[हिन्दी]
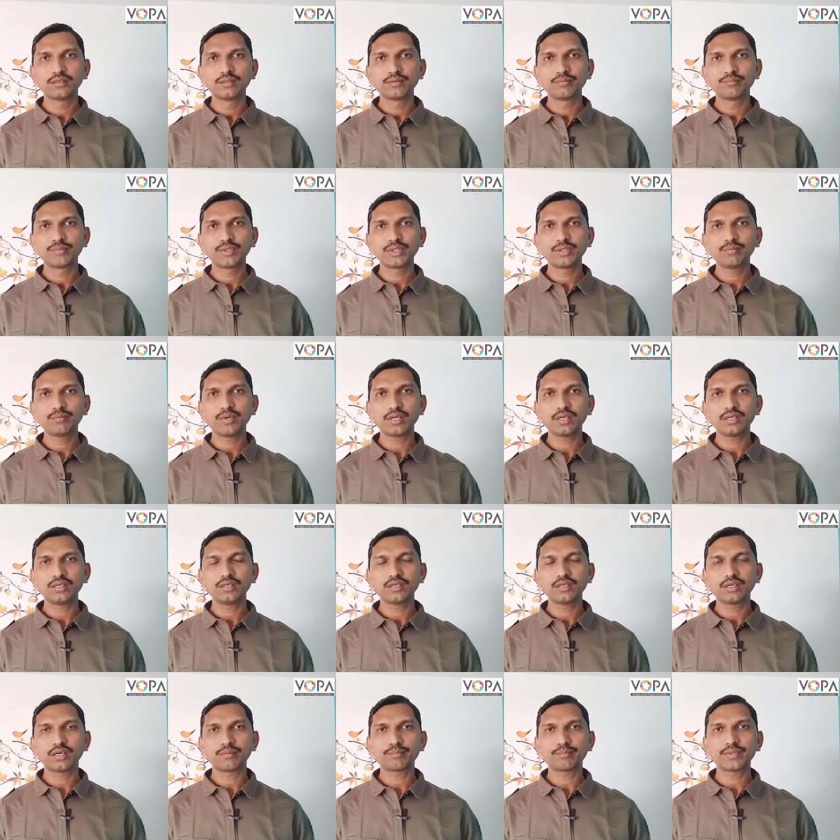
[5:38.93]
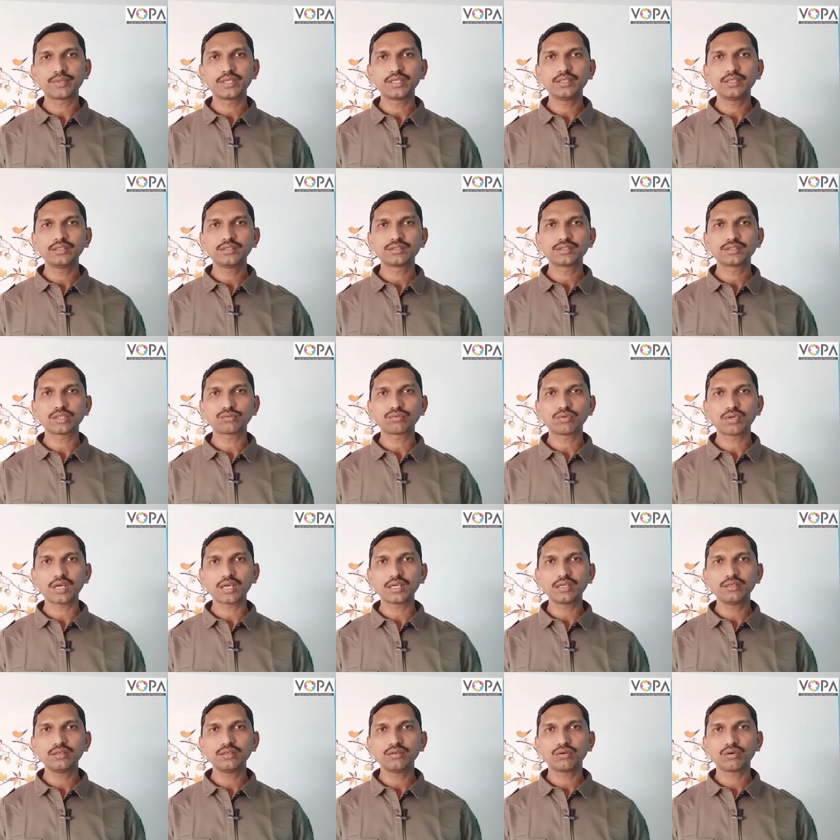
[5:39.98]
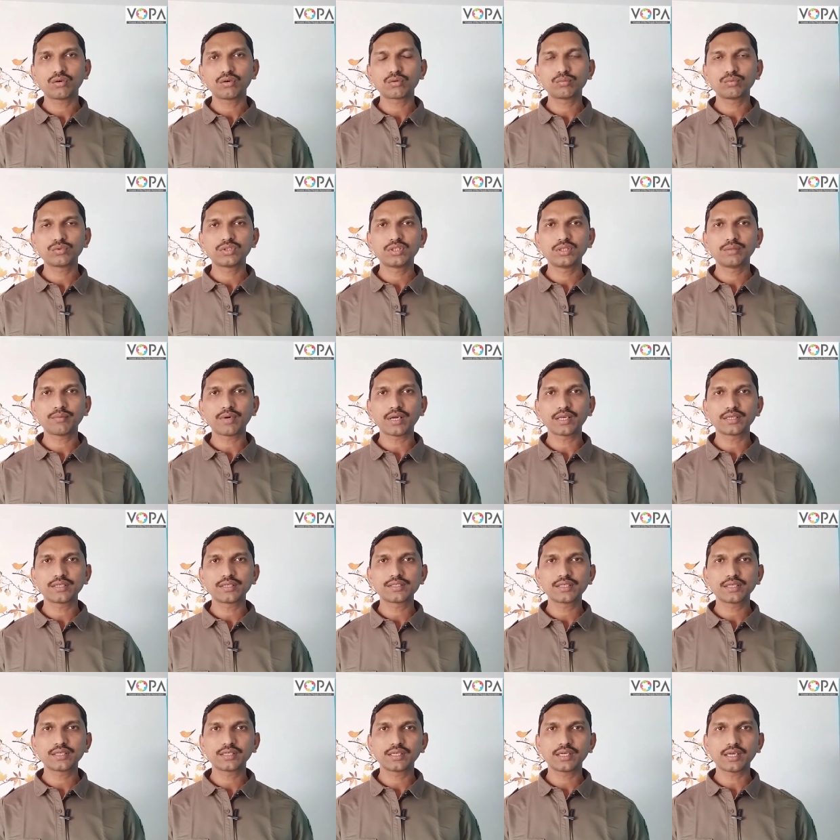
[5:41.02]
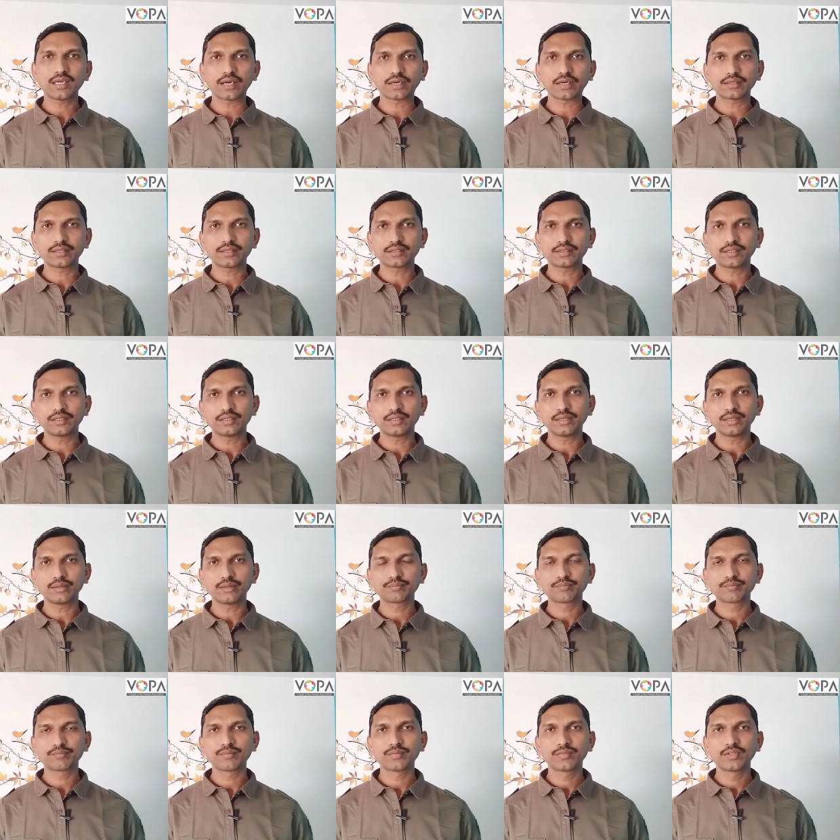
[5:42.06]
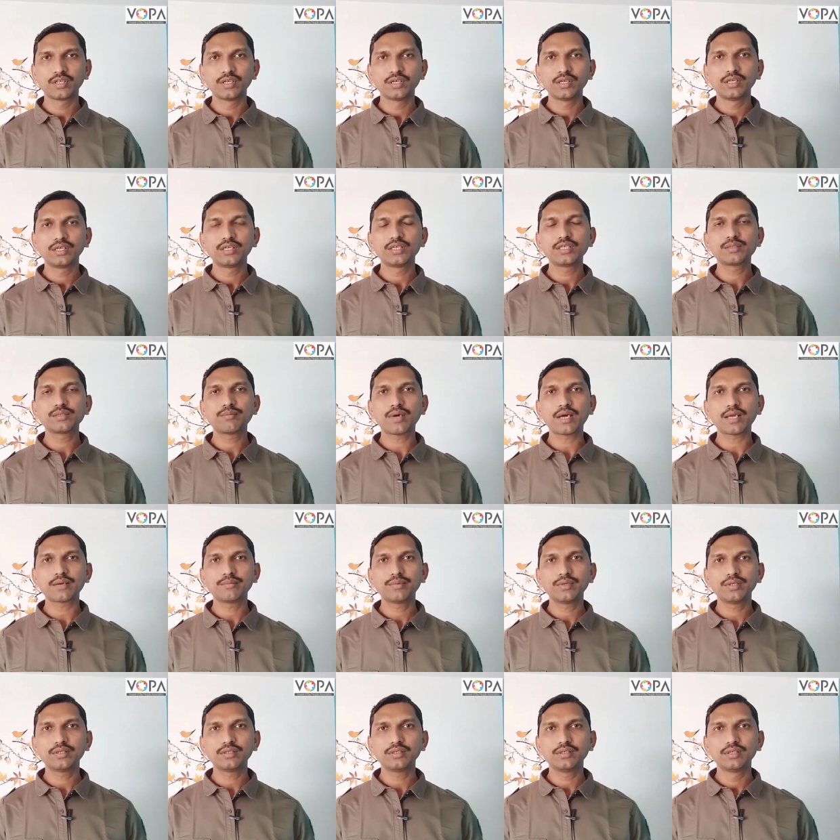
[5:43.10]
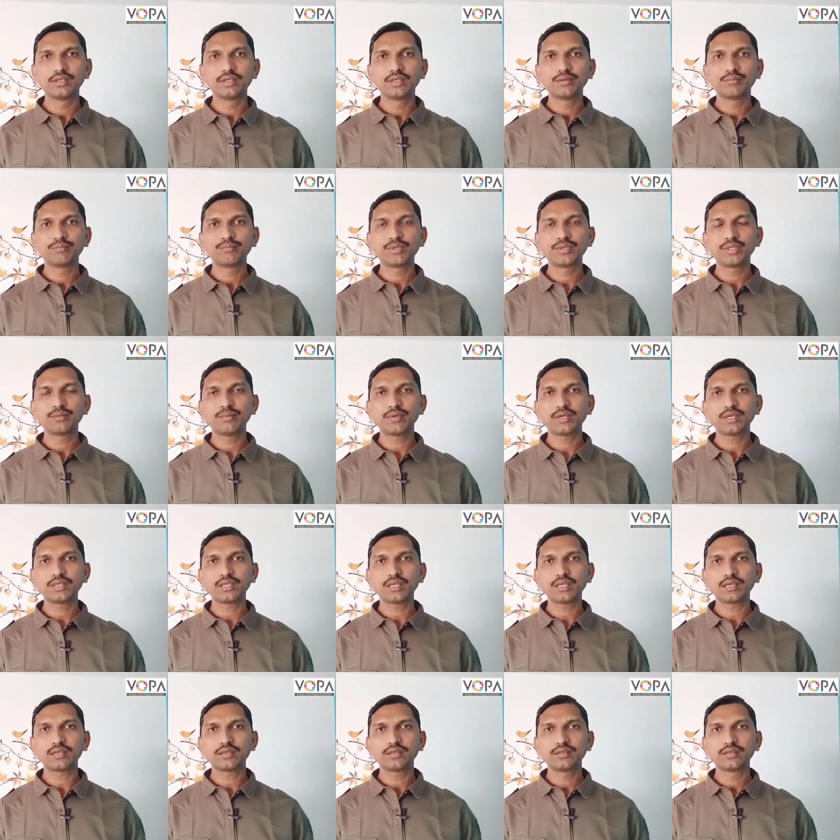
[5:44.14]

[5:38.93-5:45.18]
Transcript: बीरबल अपनी चतुराई और बुद्धिमानी से किया करते थे इस बार भी बीरबल ने